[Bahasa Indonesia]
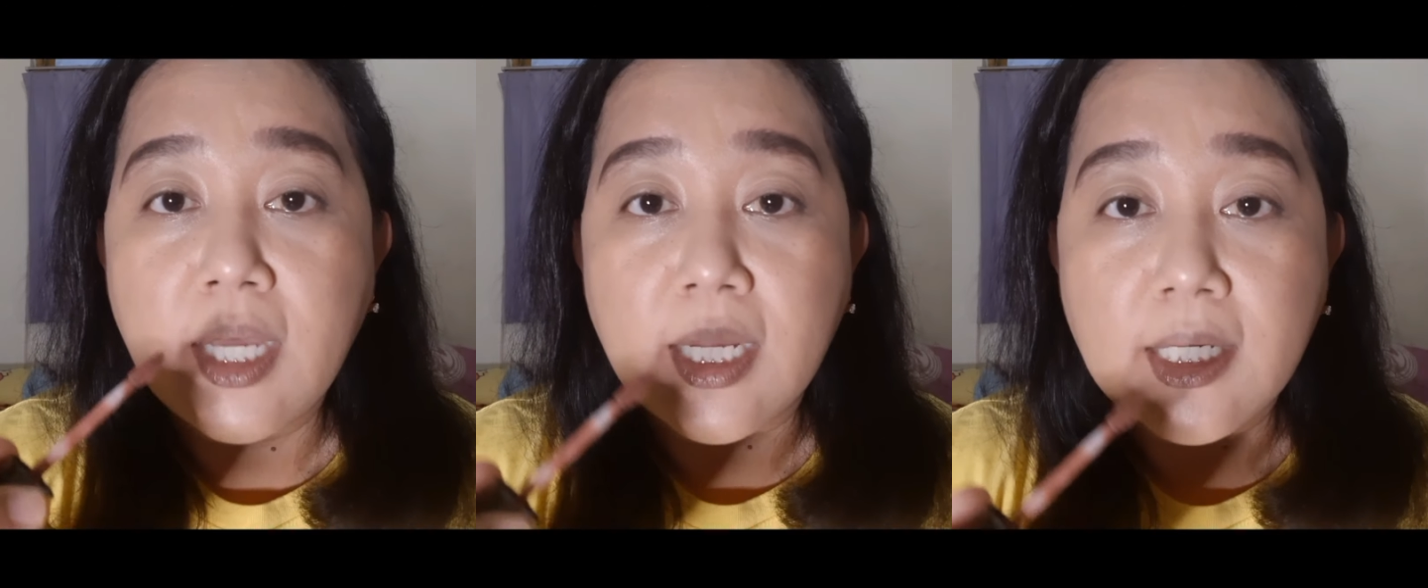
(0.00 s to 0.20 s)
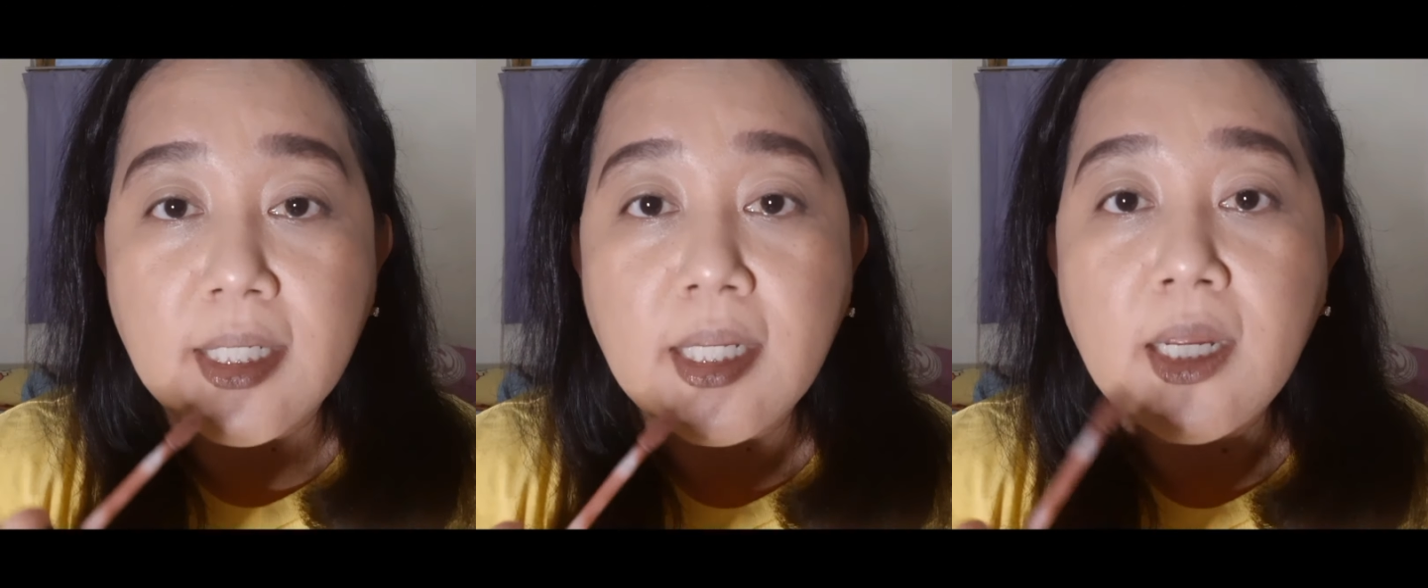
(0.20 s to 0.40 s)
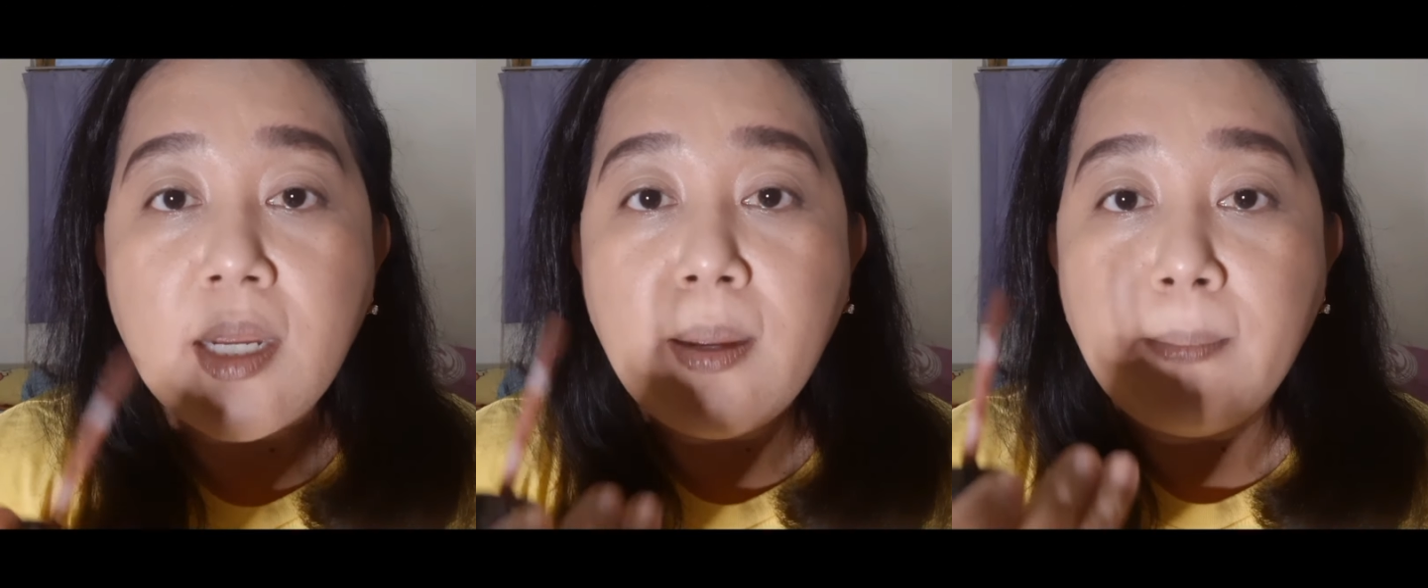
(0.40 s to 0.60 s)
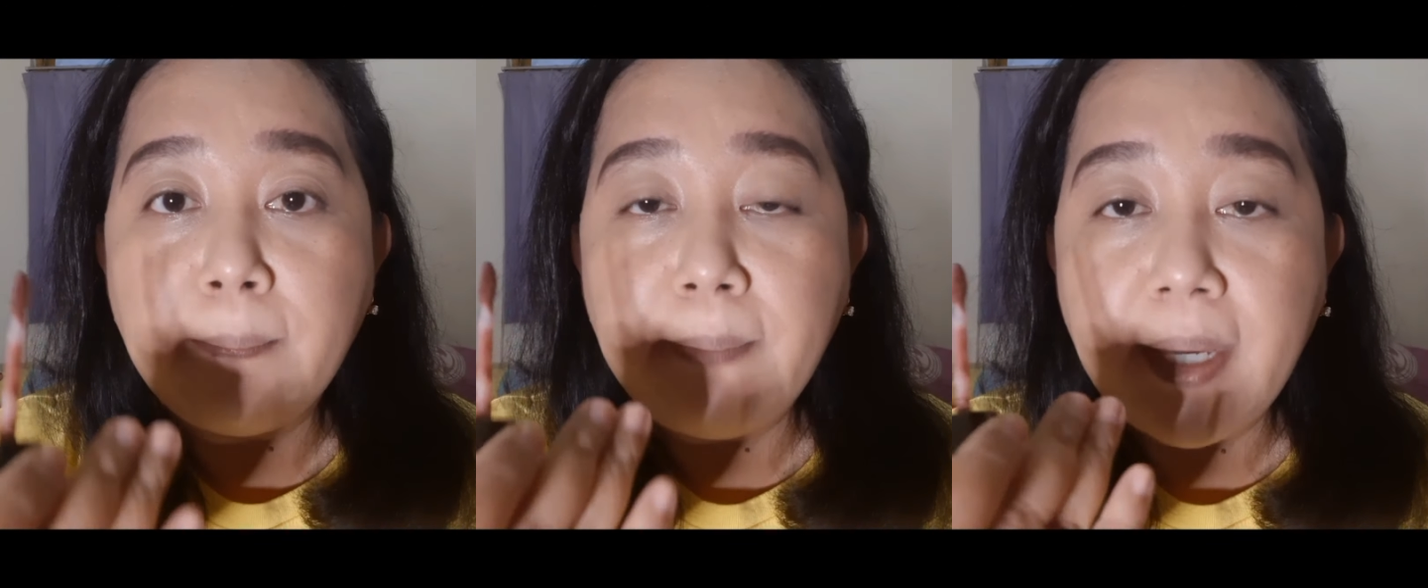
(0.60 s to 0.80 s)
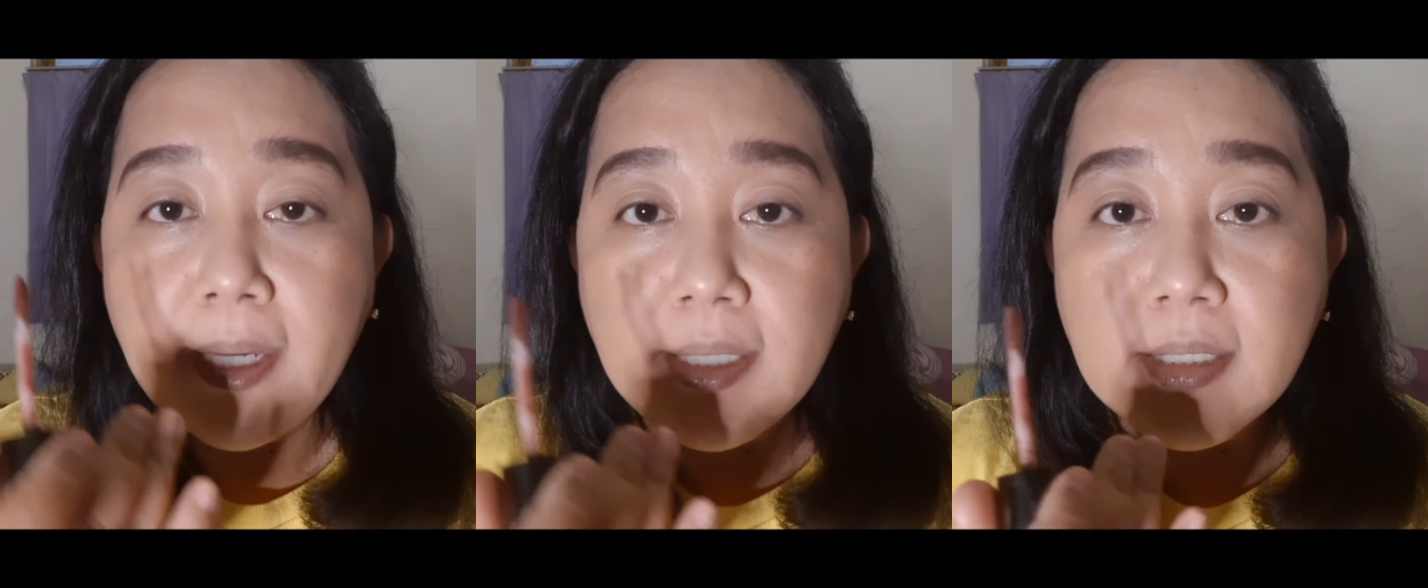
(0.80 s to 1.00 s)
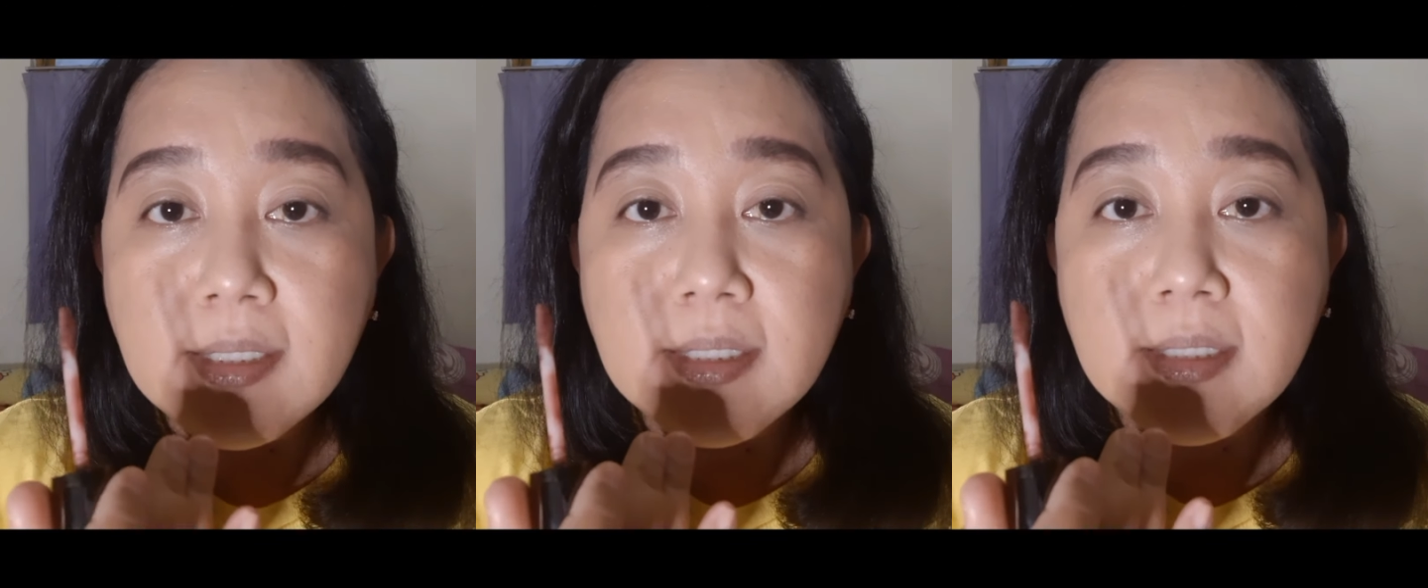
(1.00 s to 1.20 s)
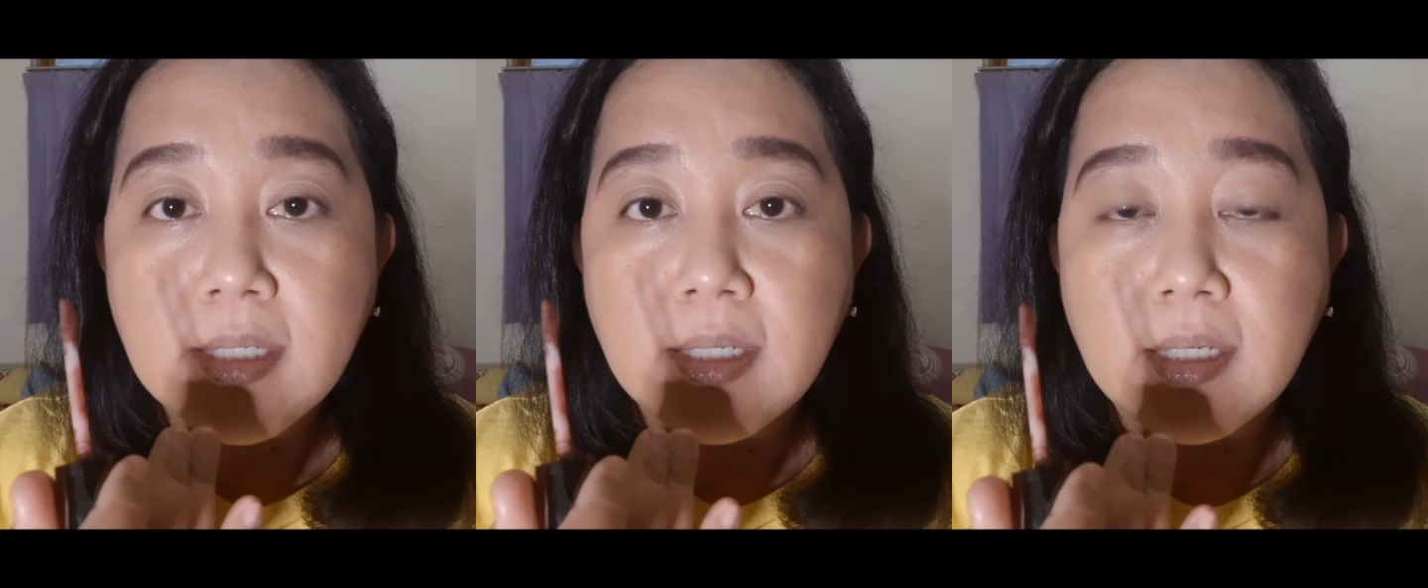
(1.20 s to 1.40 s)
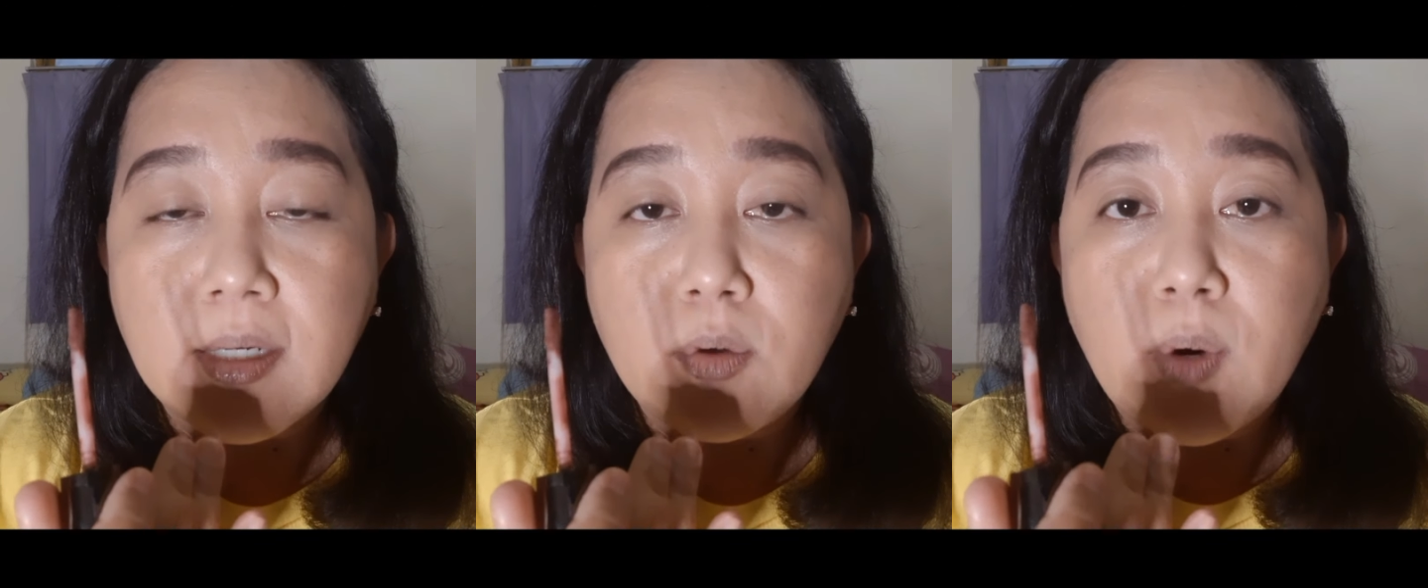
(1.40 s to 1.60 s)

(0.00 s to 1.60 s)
dari base e,